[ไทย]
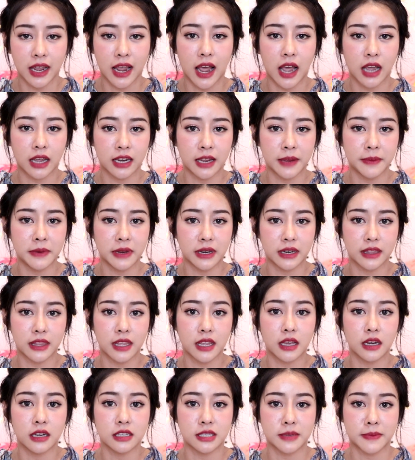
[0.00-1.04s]
นะคะคลิปนี้ดัต
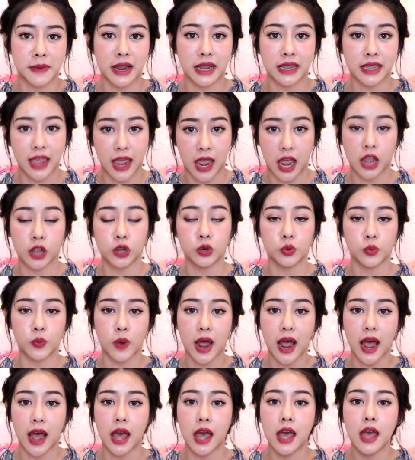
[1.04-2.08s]
ตี้ก็เลยจะมาแกะให้ดู
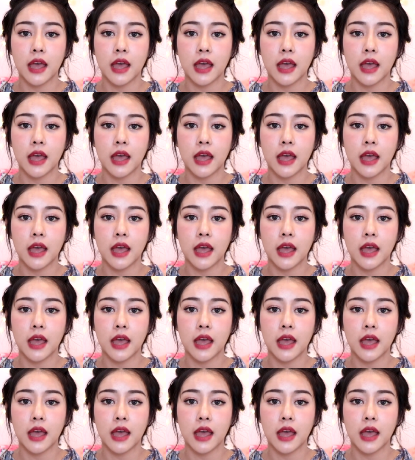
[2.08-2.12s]
ว่า